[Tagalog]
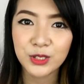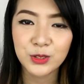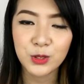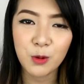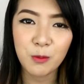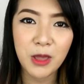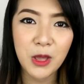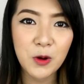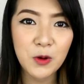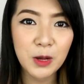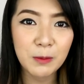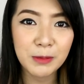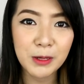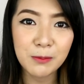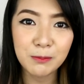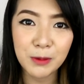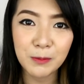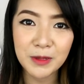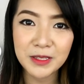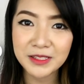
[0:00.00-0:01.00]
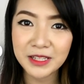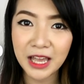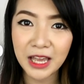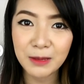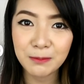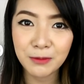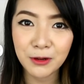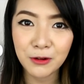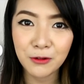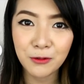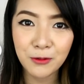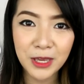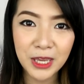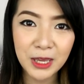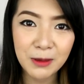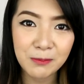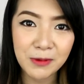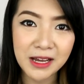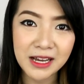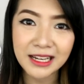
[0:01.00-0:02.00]
So, meron ka pang pamasahe pa
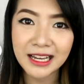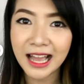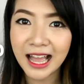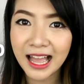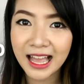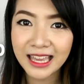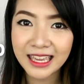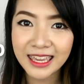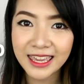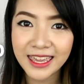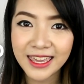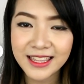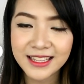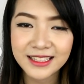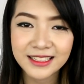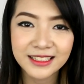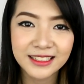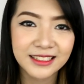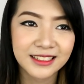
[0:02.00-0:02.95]
uwi, pangkain.